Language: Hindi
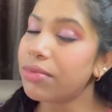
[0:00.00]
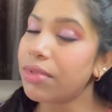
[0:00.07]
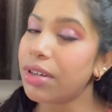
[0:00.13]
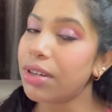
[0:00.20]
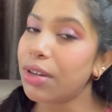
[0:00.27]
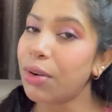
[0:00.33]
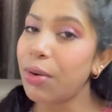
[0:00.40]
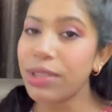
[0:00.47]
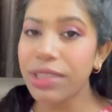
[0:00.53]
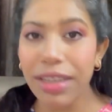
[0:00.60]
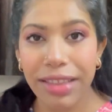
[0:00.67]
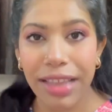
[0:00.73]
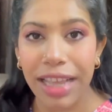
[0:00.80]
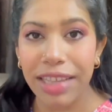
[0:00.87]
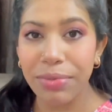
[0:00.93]
हो
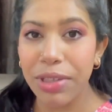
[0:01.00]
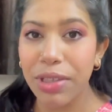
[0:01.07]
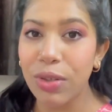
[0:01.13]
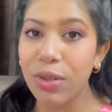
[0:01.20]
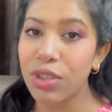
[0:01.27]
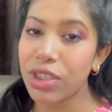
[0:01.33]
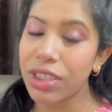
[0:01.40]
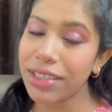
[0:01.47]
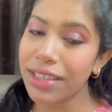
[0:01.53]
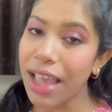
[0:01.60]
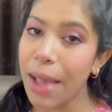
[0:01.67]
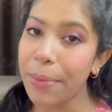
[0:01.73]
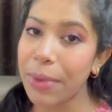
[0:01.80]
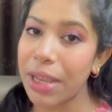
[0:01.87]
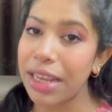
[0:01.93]
सकता है इसमें से कुछ चीज़ें
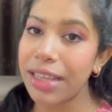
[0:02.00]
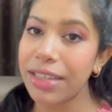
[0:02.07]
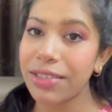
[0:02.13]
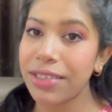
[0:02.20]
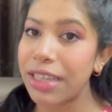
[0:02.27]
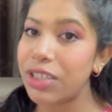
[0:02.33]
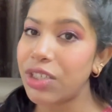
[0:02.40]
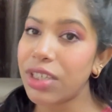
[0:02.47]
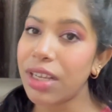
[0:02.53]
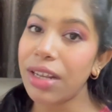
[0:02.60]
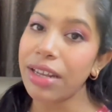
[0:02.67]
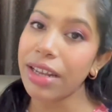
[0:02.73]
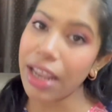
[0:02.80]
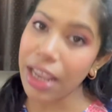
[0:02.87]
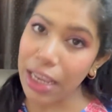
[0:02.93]
आपके लिए इसेंशियल
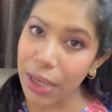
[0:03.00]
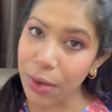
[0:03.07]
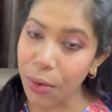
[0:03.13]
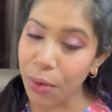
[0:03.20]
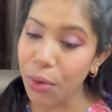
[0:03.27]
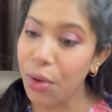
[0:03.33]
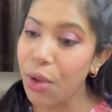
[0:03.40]
नहीं हो